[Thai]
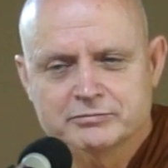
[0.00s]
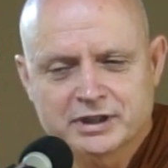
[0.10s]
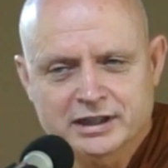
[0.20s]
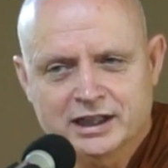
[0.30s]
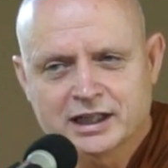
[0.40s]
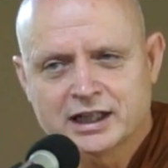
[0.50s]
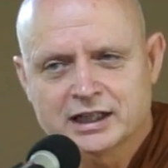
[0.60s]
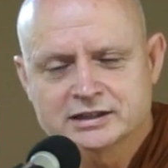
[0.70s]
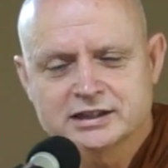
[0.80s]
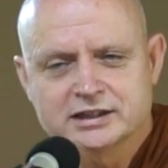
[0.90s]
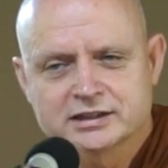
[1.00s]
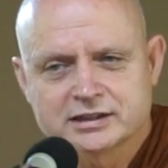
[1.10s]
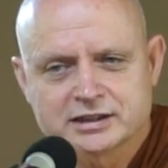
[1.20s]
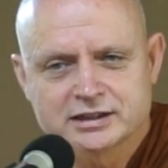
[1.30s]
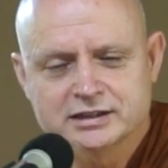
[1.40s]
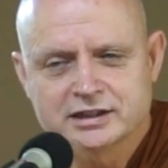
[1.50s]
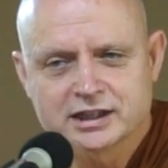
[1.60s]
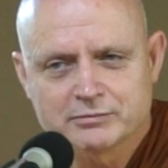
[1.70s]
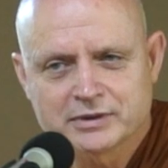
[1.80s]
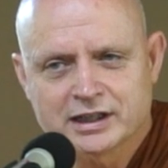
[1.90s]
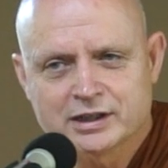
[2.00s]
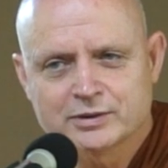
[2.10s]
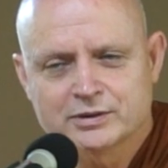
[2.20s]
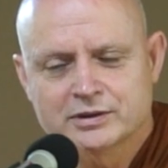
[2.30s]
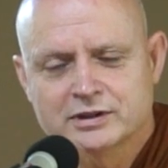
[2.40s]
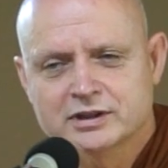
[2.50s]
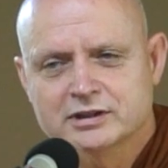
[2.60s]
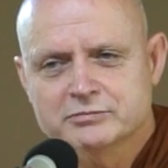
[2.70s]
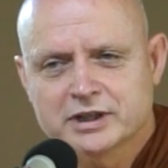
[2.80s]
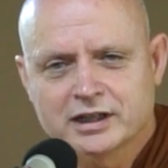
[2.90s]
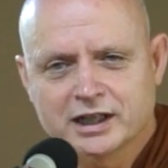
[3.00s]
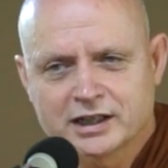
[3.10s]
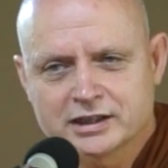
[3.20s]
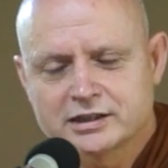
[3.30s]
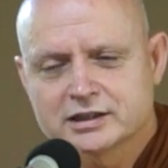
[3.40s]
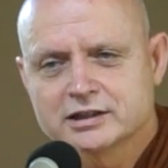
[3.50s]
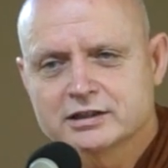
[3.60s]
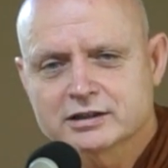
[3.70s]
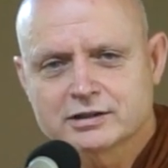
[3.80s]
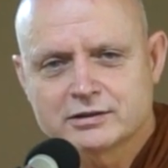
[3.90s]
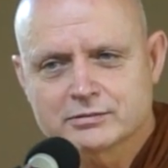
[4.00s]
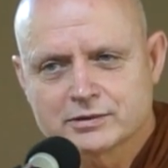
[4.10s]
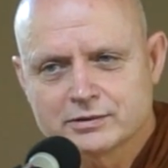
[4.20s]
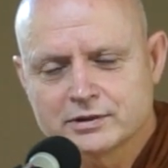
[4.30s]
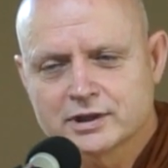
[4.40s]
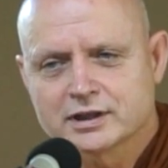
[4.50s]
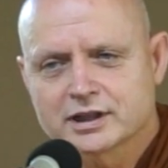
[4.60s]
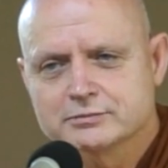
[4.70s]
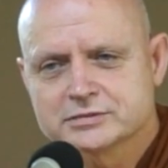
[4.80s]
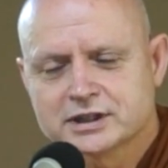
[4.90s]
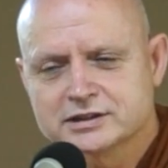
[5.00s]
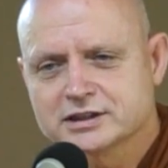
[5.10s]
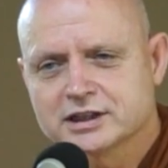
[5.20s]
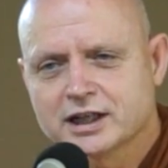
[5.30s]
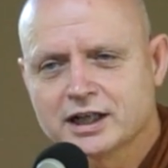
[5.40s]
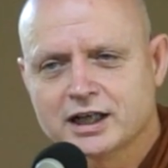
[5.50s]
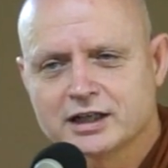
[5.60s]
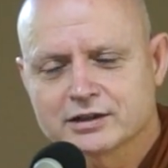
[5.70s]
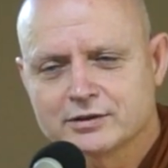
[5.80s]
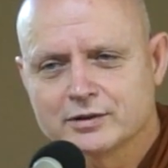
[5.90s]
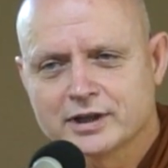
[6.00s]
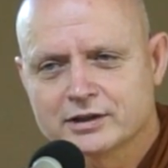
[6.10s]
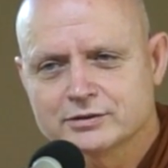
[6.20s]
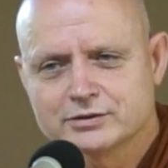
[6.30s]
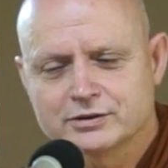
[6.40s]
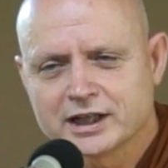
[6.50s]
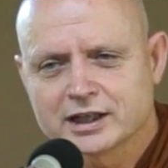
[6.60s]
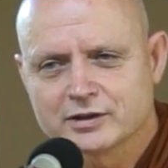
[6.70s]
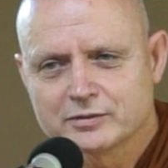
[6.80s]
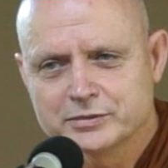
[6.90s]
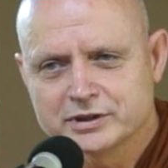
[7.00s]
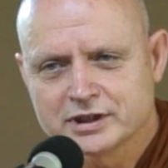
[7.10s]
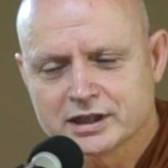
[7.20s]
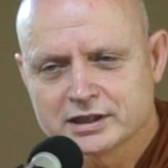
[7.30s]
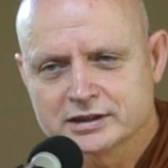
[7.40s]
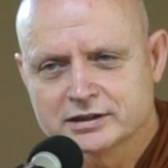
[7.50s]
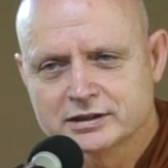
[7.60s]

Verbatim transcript: ปัญหาที่เกิดขึ้นกับเรา ปัญหาเกิดขึ้นกับครอบครัวกับศาสนาของเราทุกอย่างก็เหมือนกัน